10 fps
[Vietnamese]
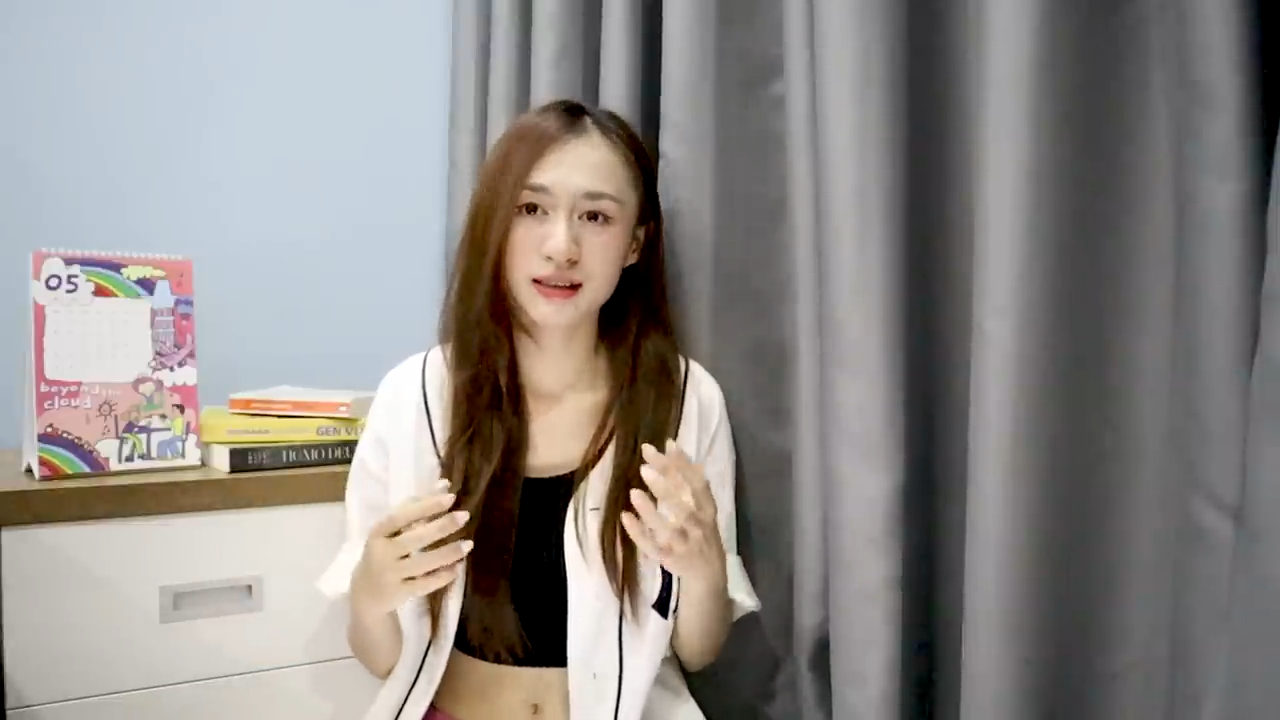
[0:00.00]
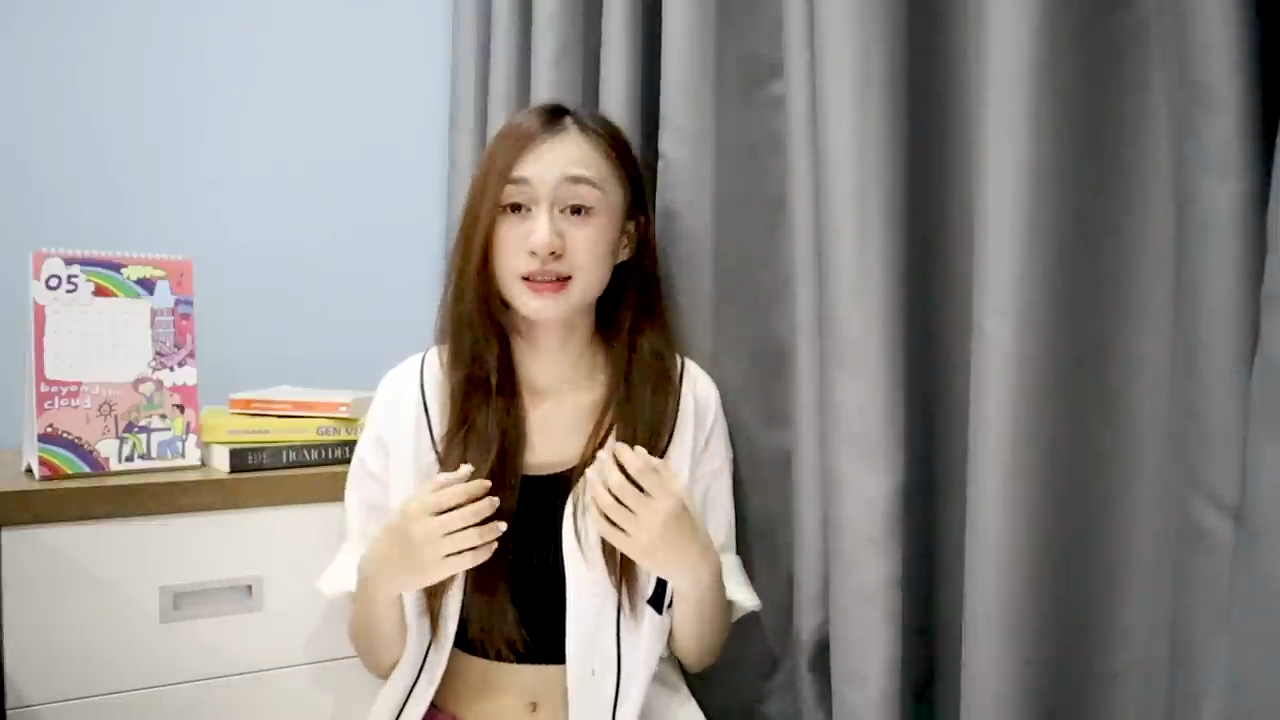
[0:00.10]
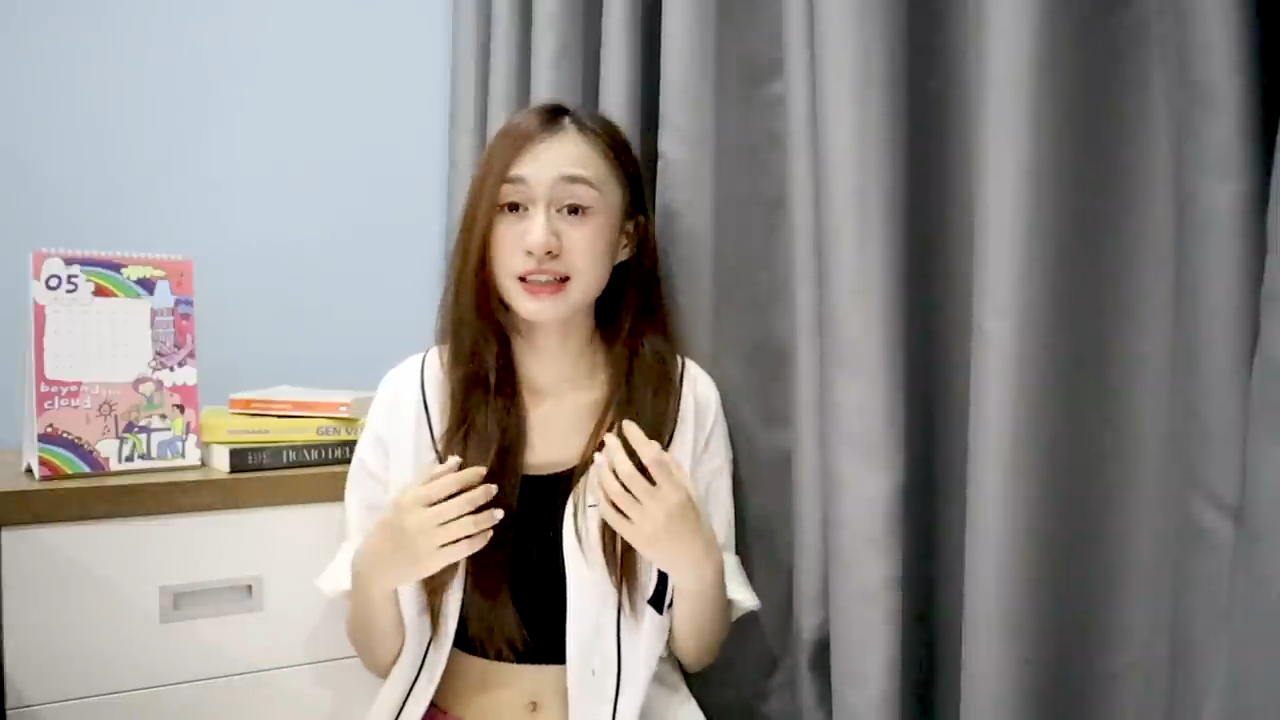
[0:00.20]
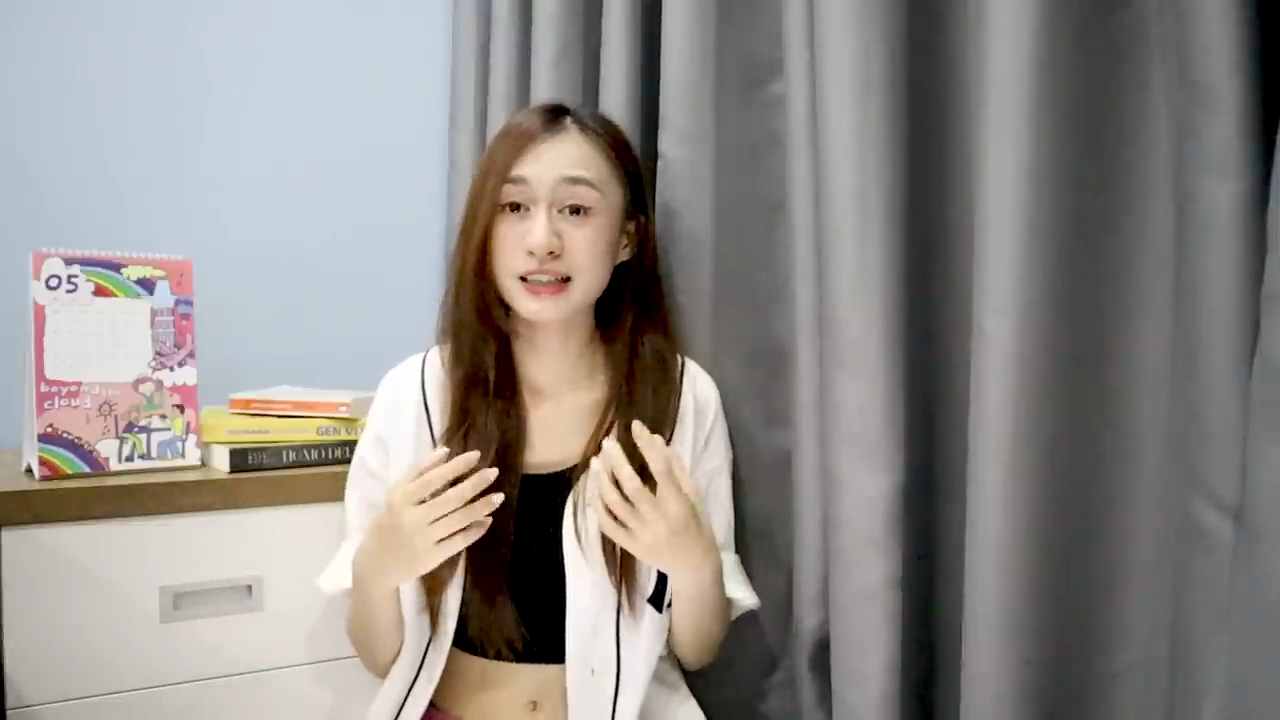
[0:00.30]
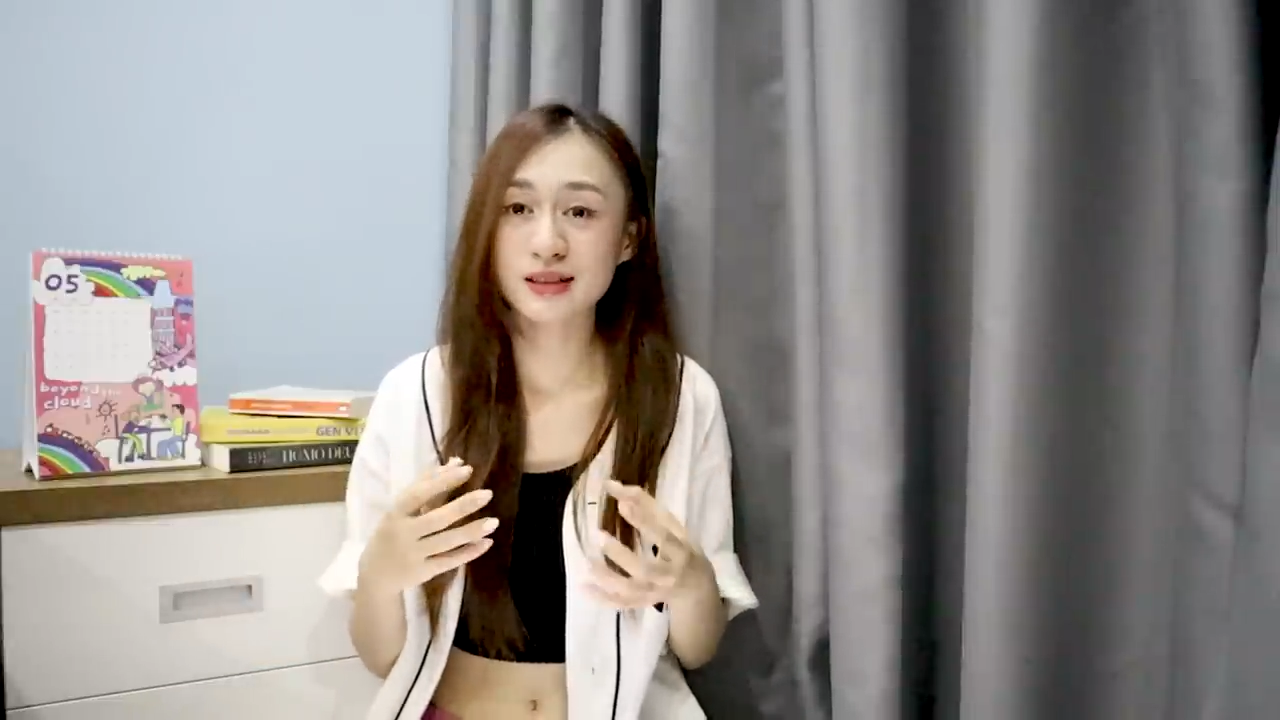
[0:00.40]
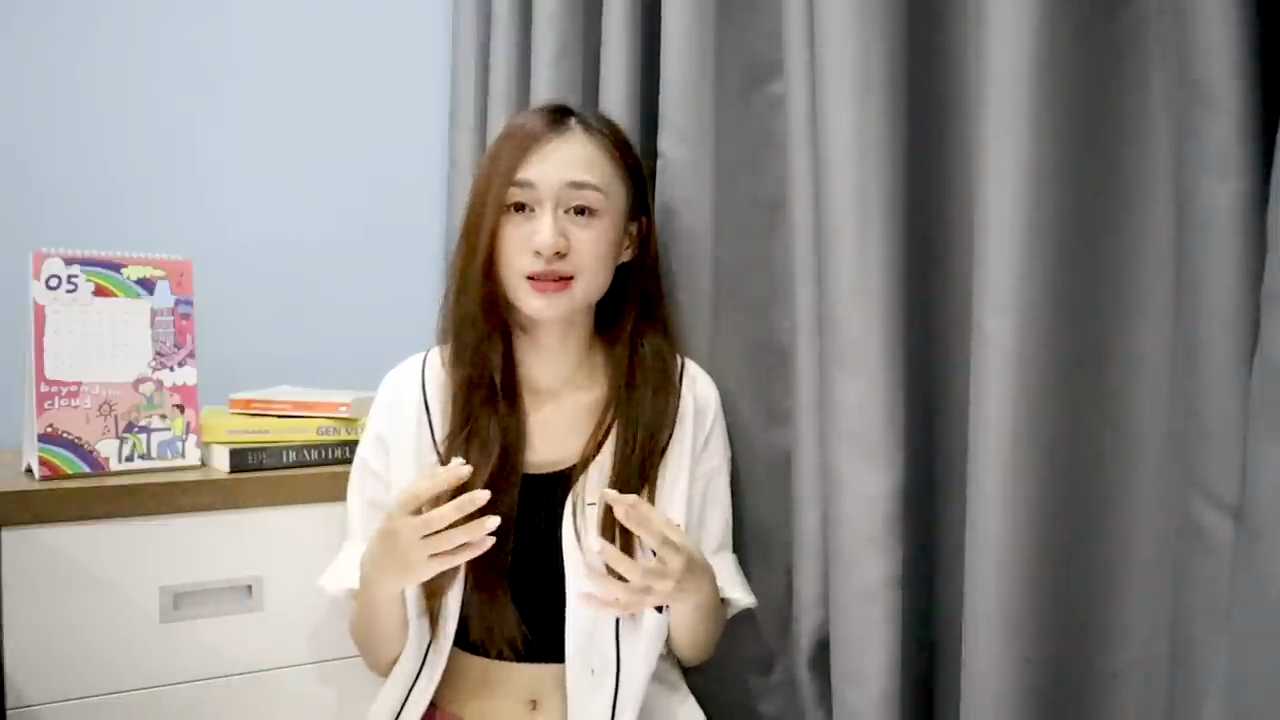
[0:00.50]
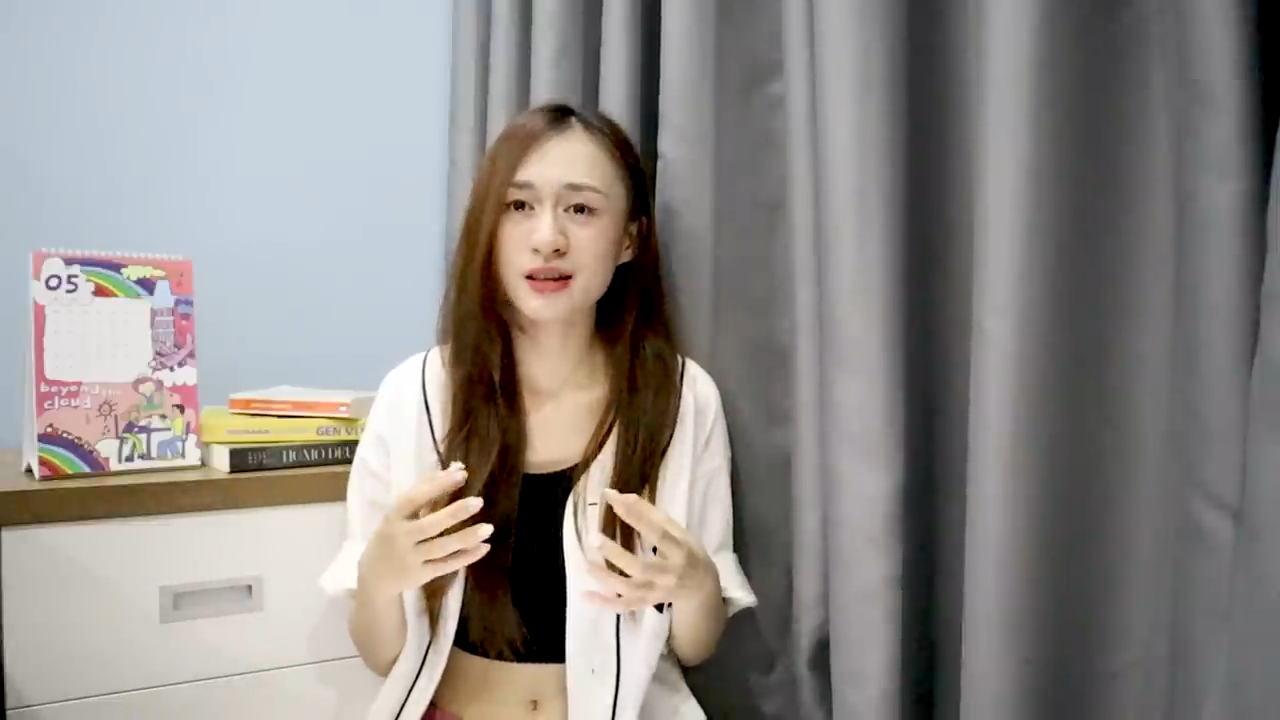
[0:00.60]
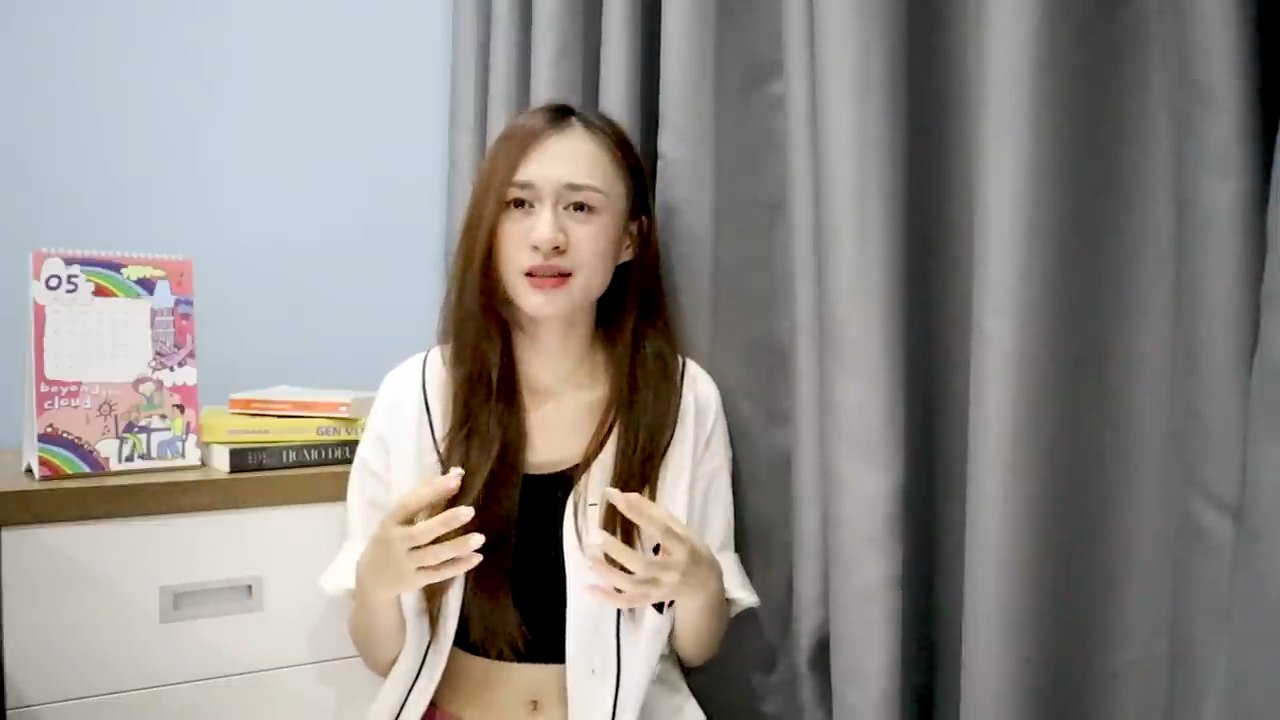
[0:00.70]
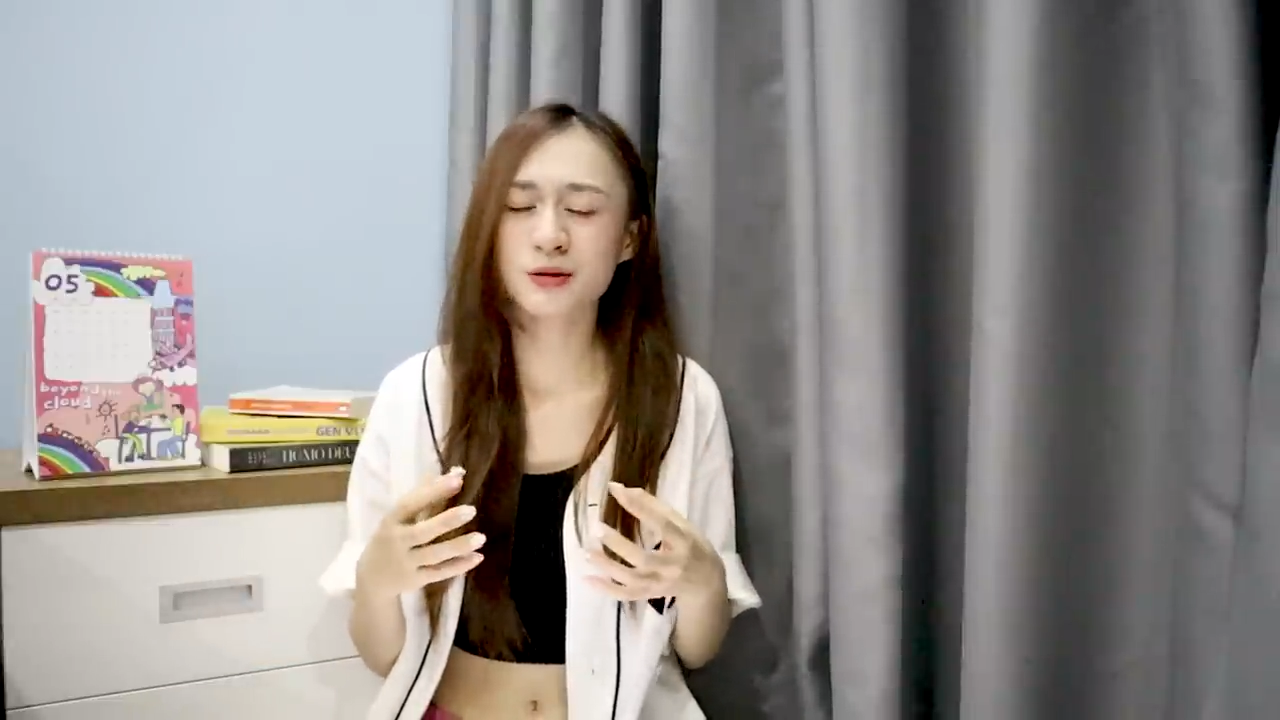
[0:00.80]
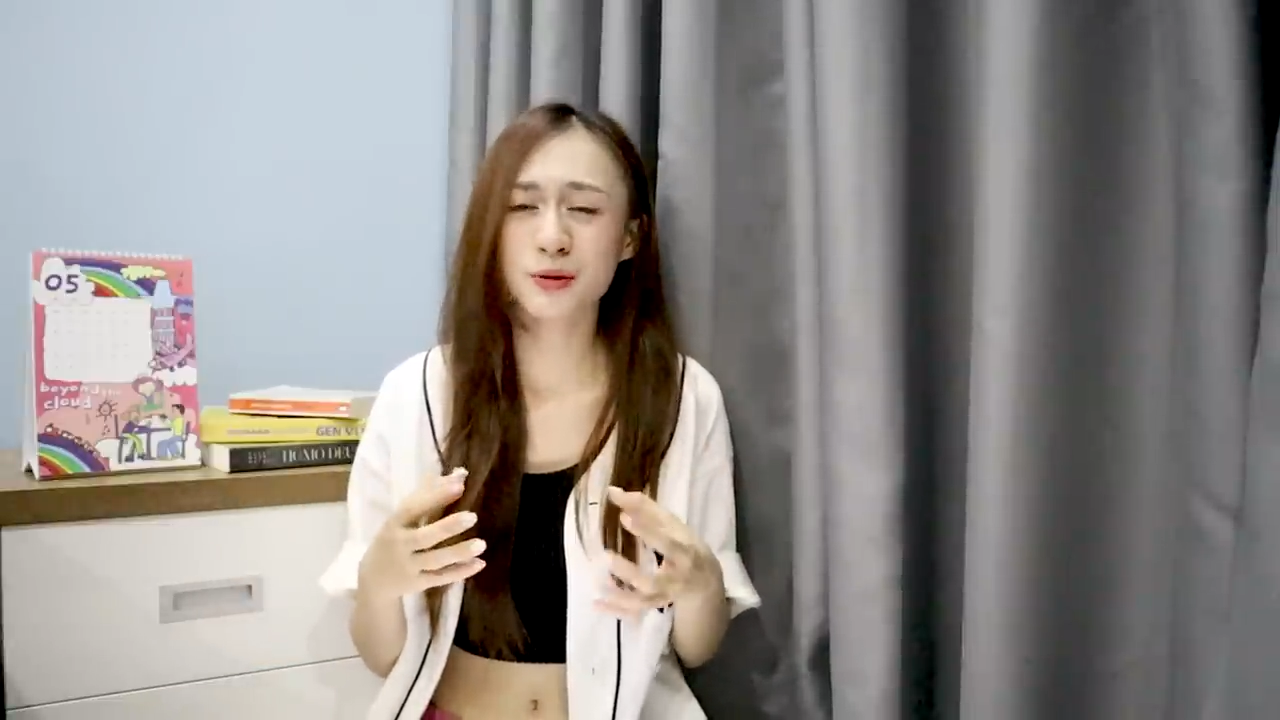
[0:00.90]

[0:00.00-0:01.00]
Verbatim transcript: sẽ khiến cho